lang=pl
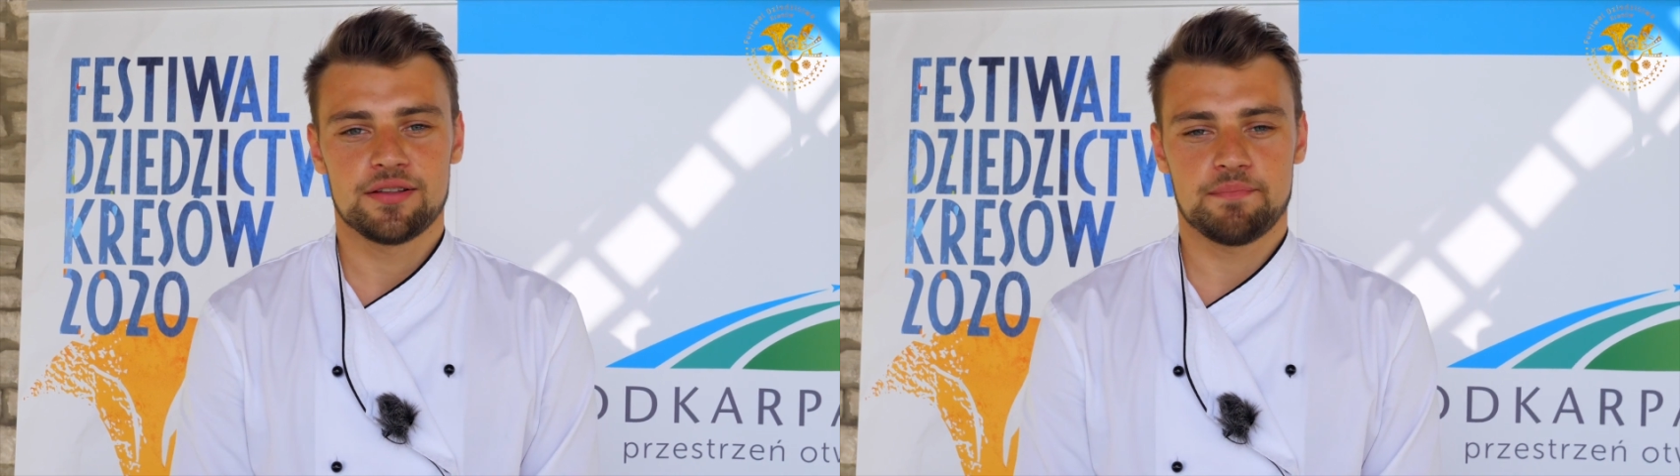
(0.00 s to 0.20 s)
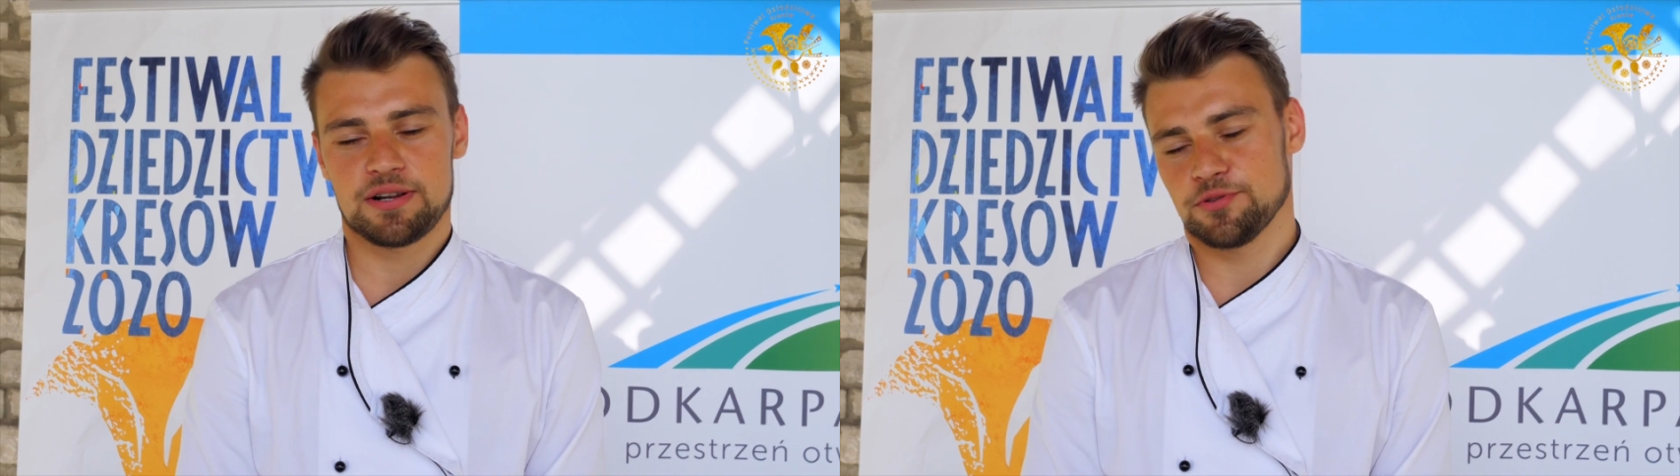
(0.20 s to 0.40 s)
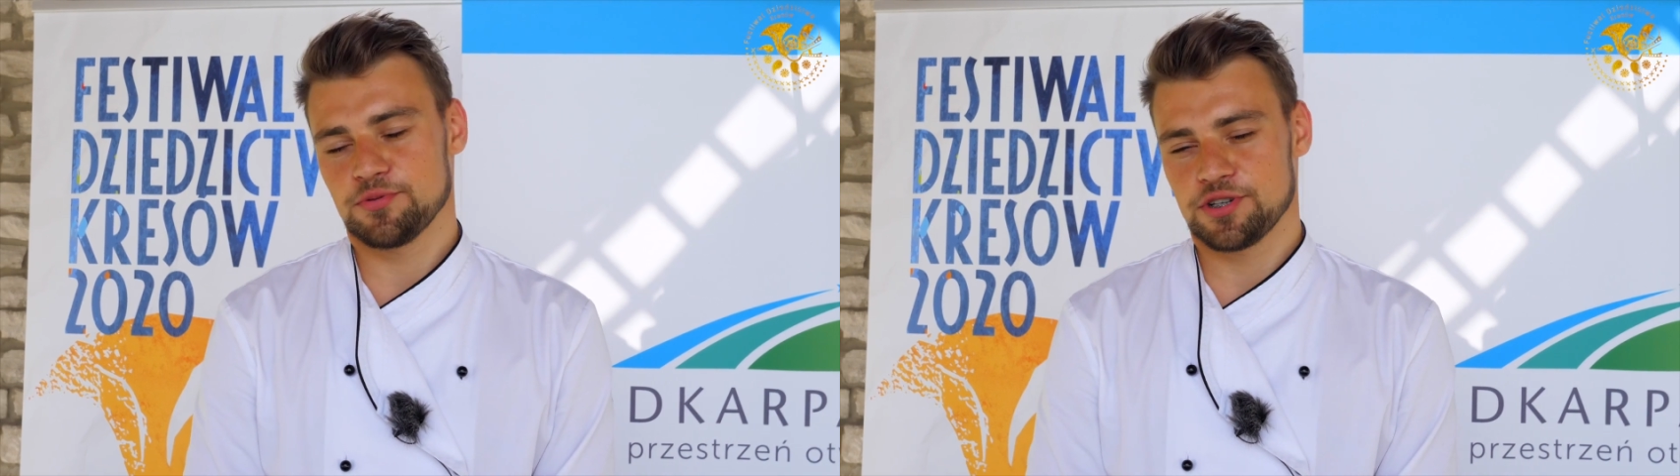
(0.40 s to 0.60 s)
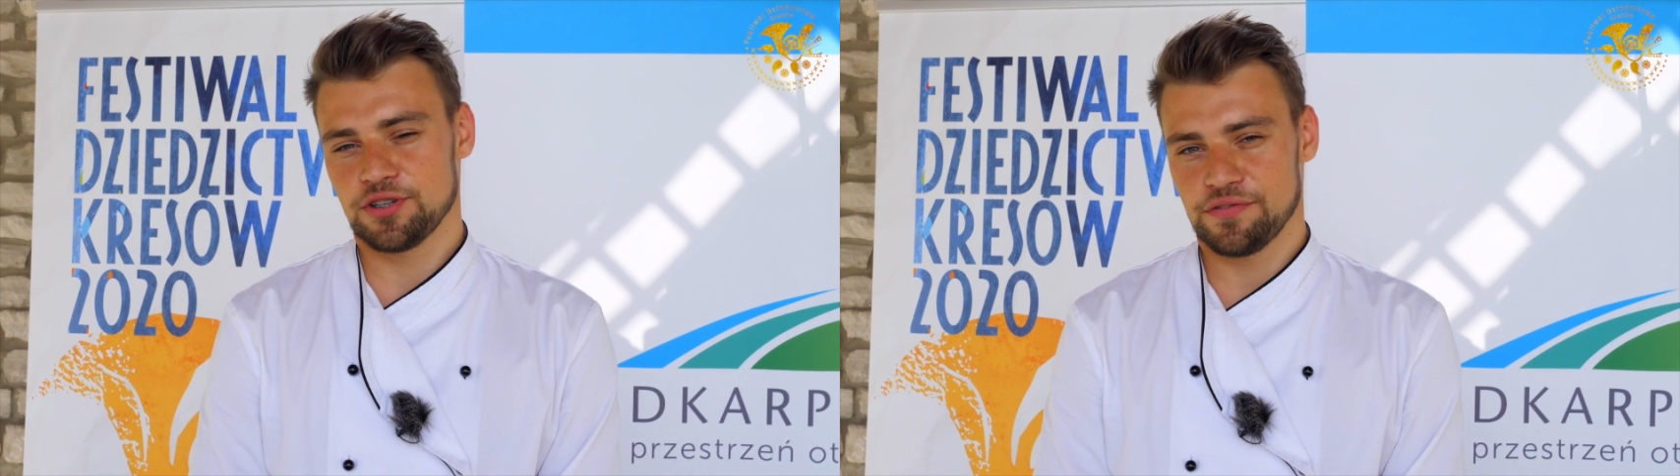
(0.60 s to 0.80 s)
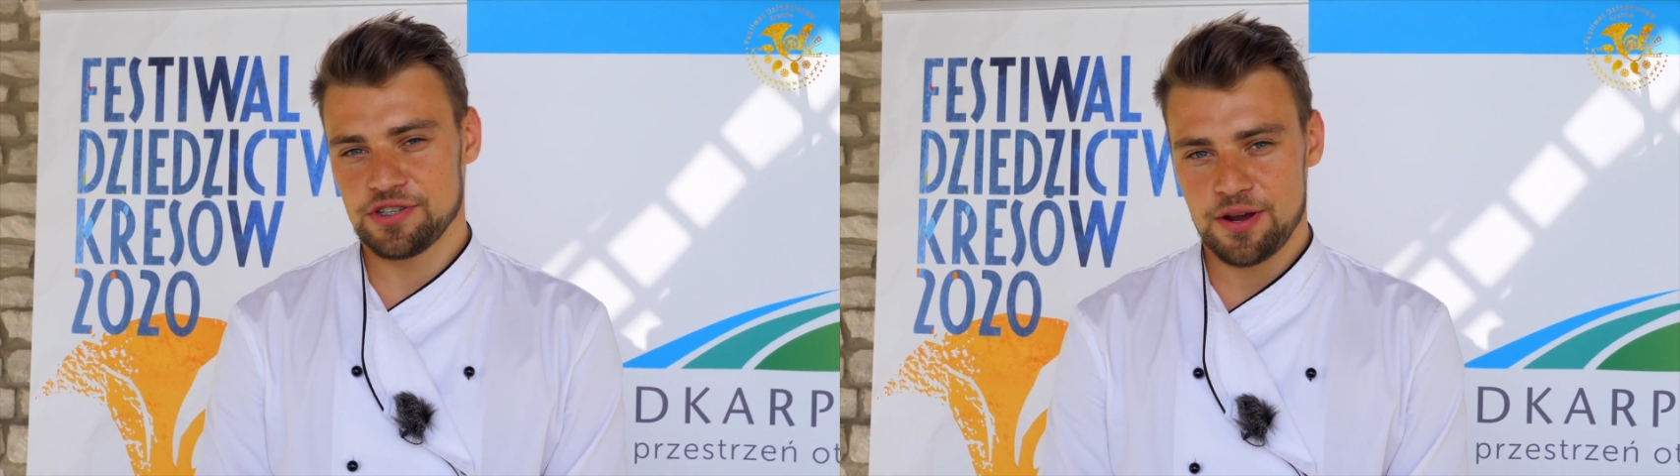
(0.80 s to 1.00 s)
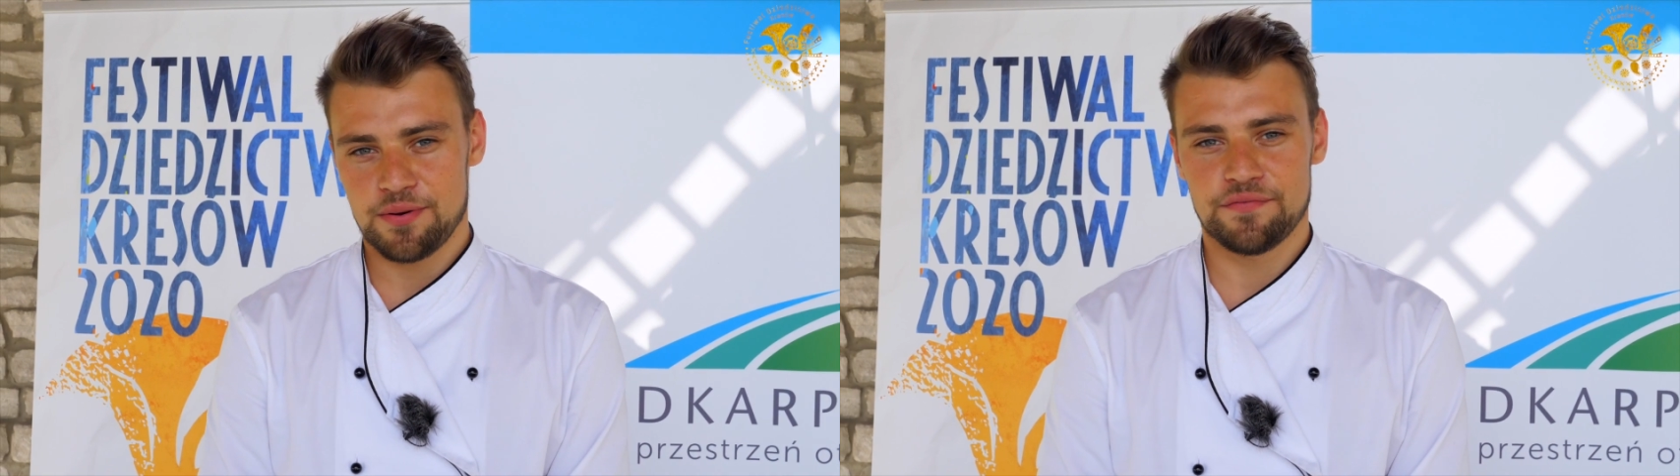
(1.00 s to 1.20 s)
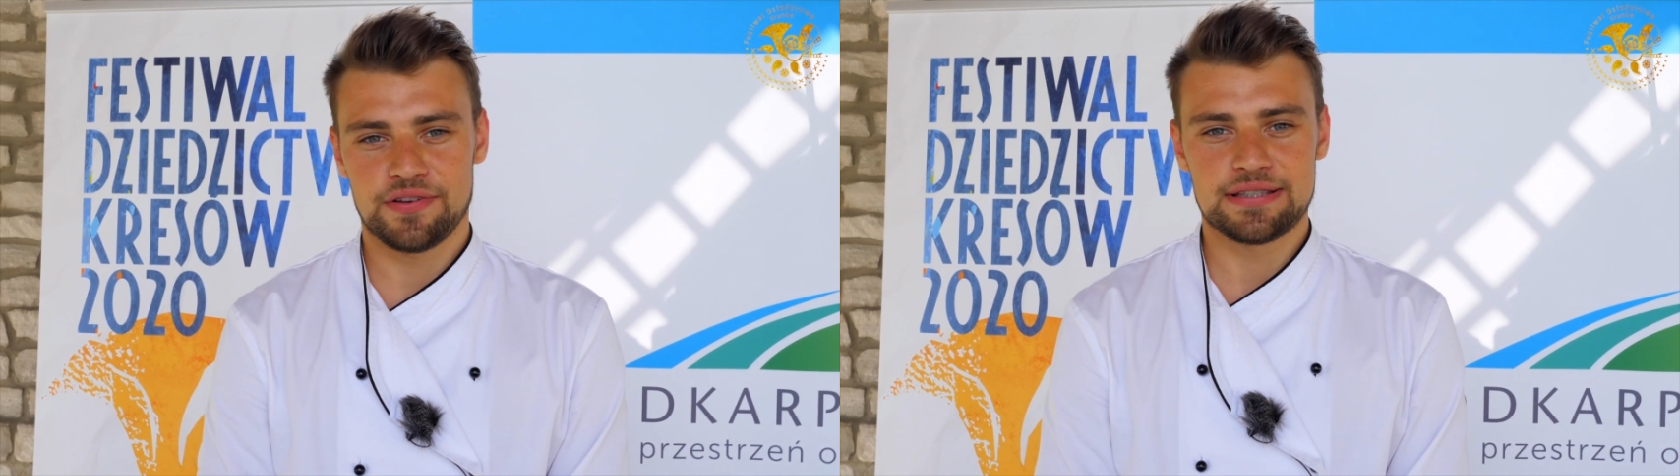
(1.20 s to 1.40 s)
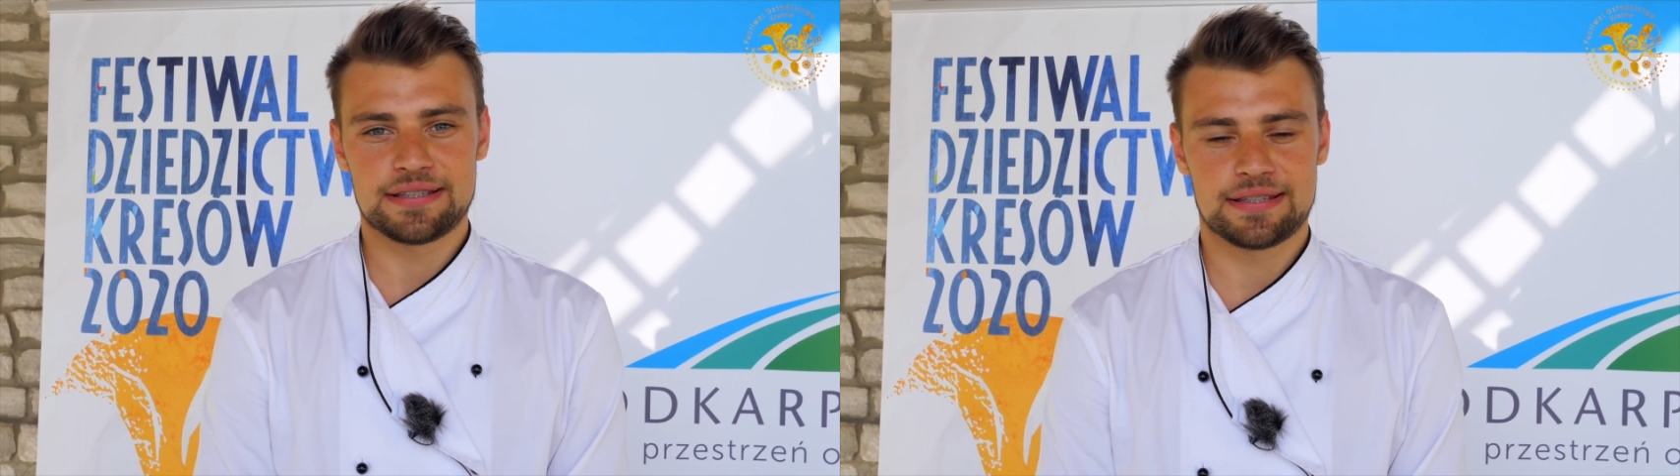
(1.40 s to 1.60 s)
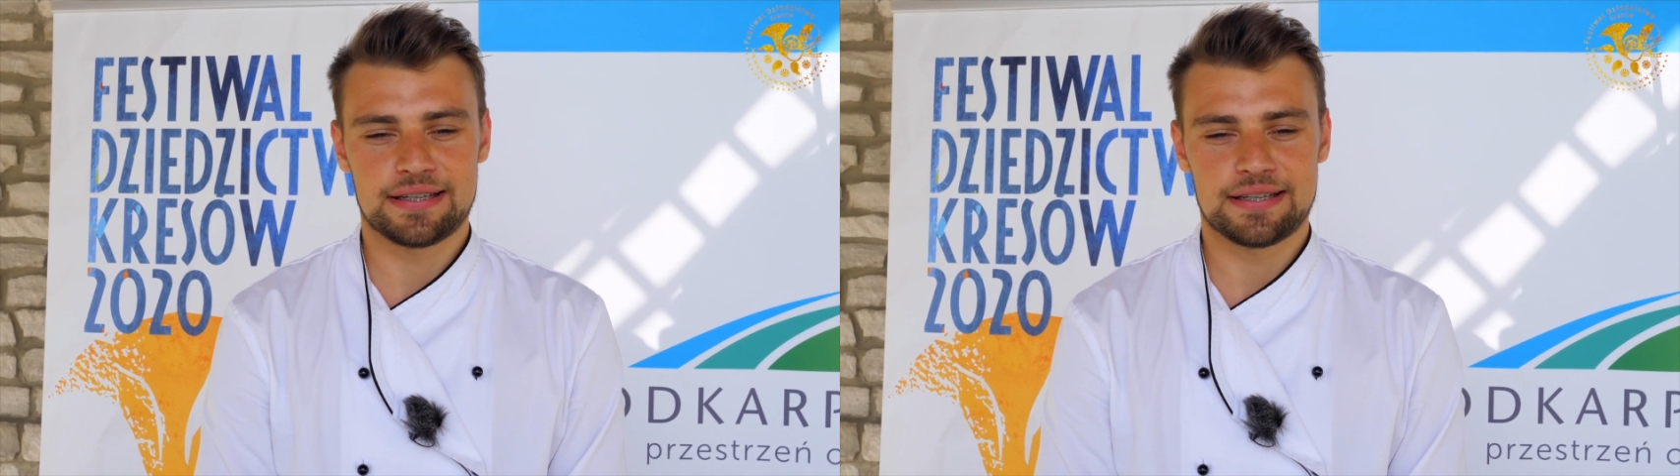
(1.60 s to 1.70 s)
Bardzo dużo się dowiedziałem, więc